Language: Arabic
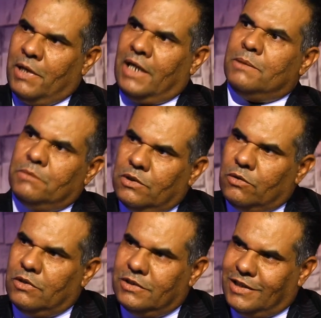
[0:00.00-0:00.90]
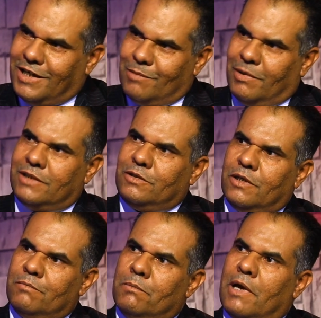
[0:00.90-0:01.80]
بعدم الدخول
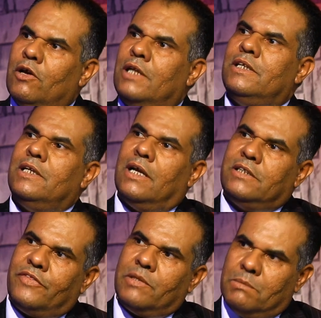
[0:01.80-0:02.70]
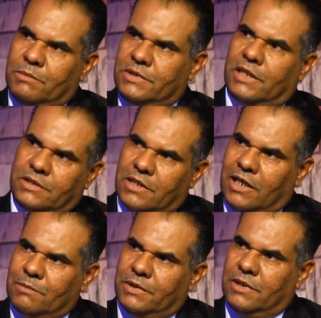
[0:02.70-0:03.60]
الانتخابات مما يؤدي إلى تأثير بالمزاج
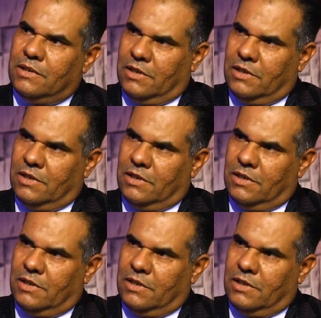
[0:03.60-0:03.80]
الناخب